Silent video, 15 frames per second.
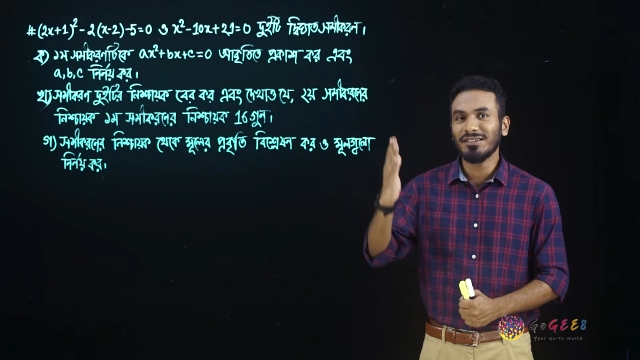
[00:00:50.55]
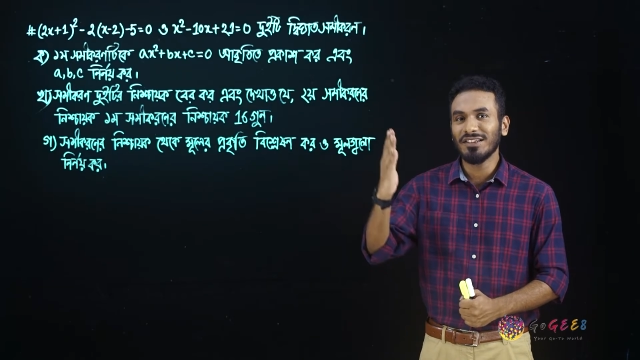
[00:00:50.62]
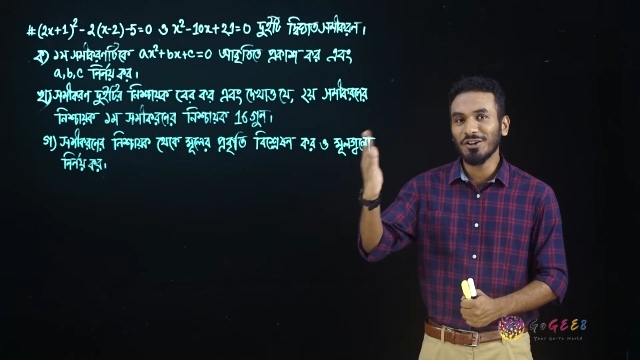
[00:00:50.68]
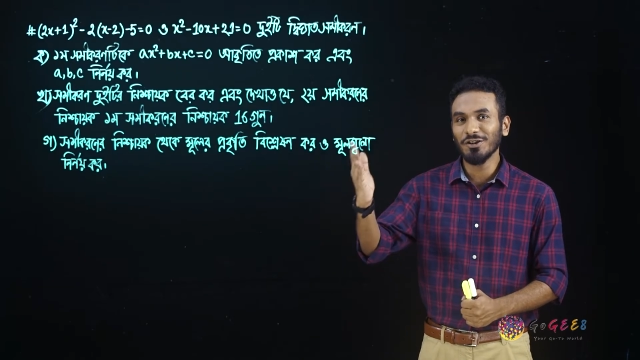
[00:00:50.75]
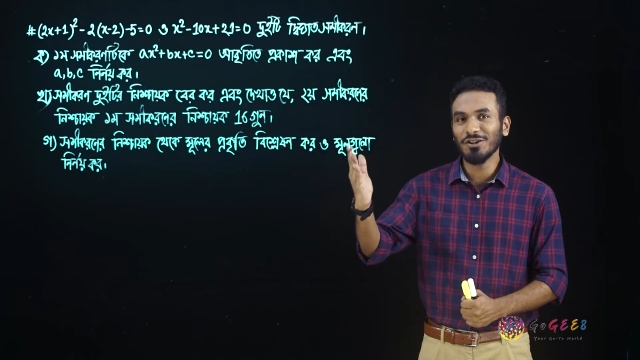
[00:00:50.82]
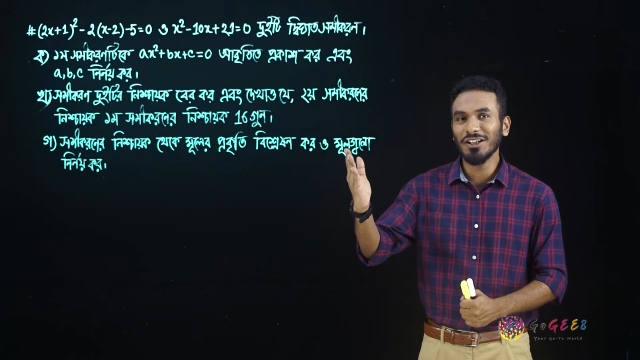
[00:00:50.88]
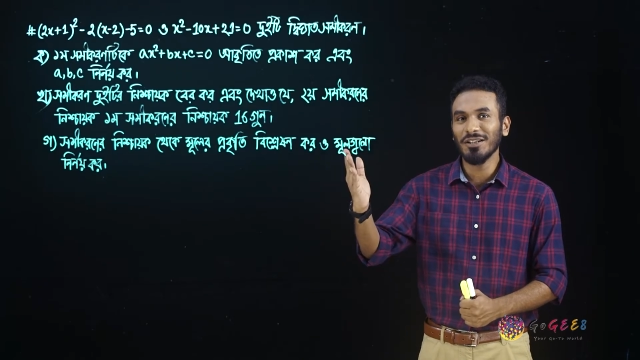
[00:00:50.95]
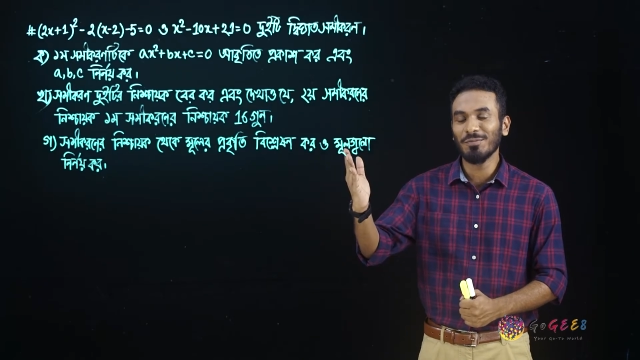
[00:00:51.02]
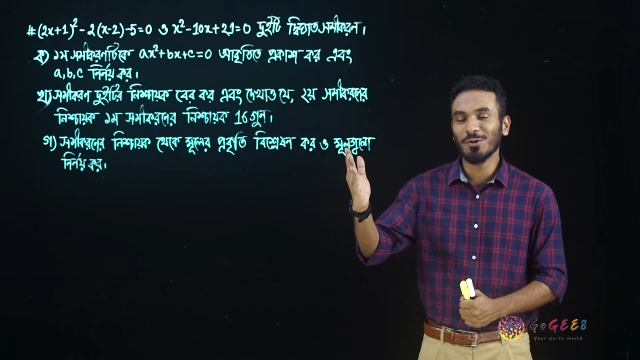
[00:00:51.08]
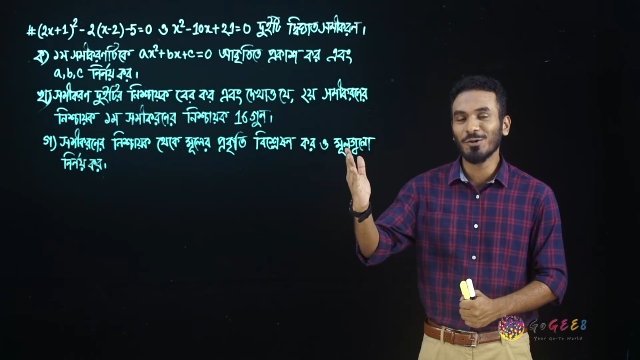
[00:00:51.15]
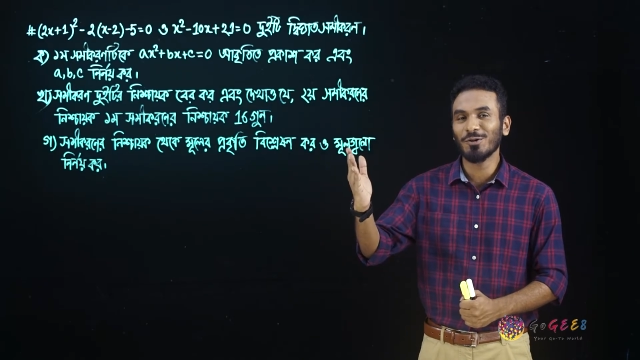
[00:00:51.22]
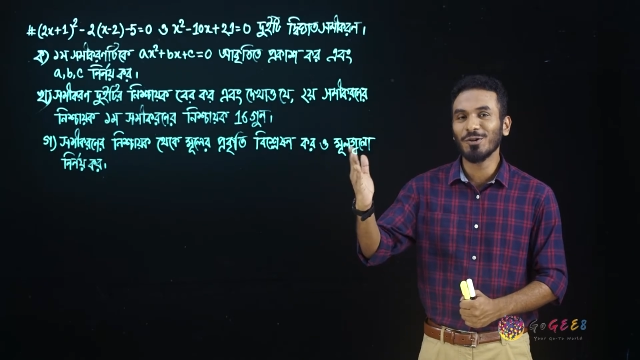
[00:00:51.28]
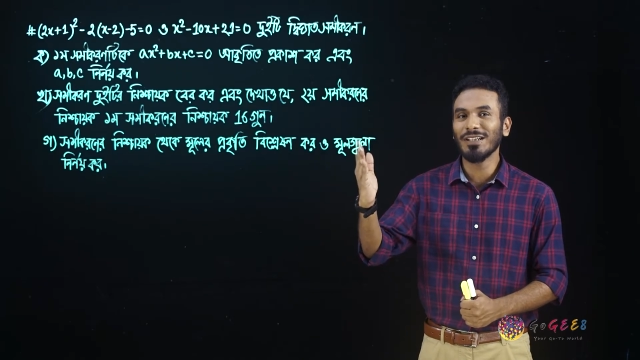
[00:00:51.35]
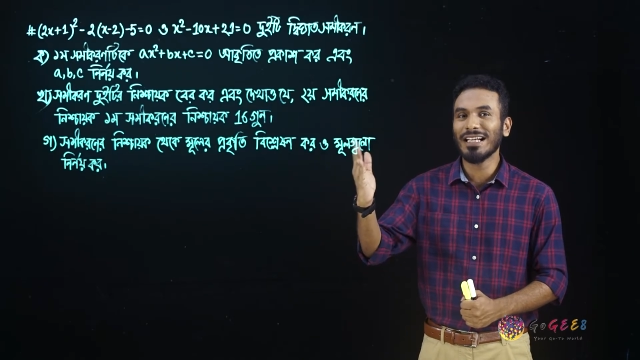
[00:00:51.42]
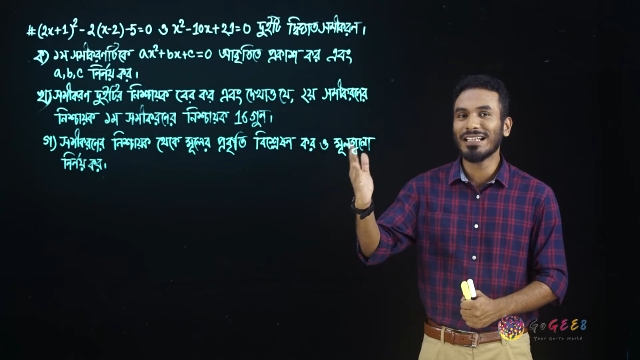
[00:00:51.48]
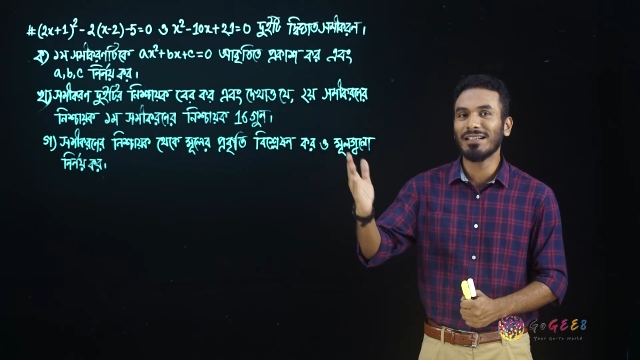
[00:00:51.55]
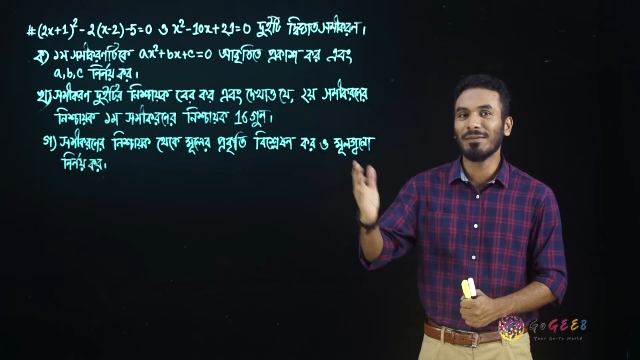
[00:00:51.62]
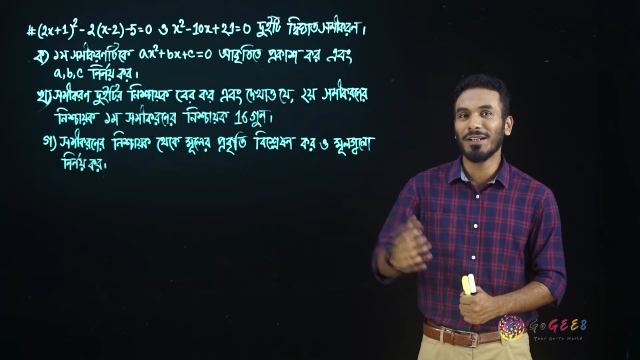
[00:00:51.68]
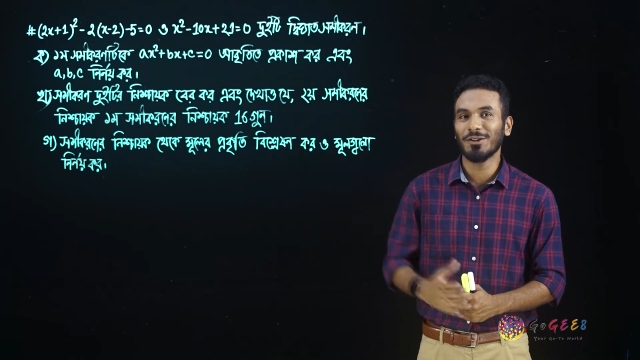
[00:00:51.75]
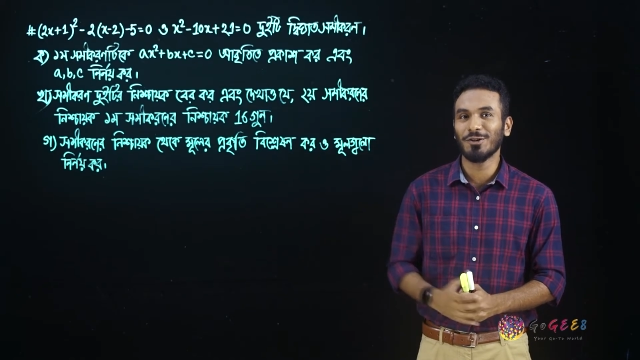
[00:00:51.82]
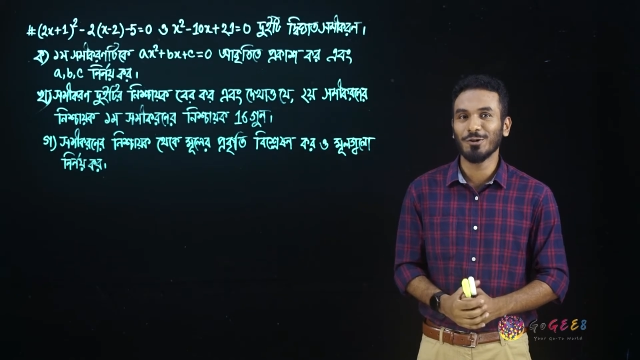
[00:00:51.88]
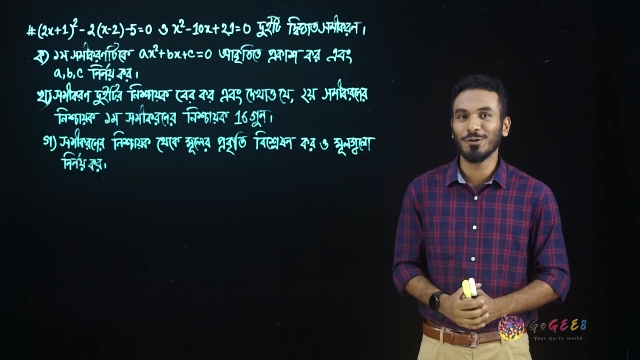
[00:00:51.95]
সৃজনশীল প্রশ্ন দেখতে
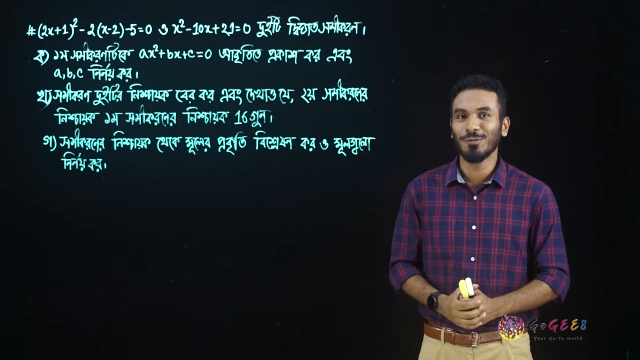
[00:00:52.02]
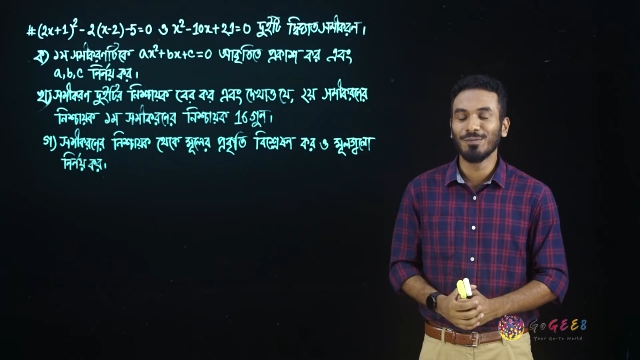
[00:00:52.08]
পাচ্ছ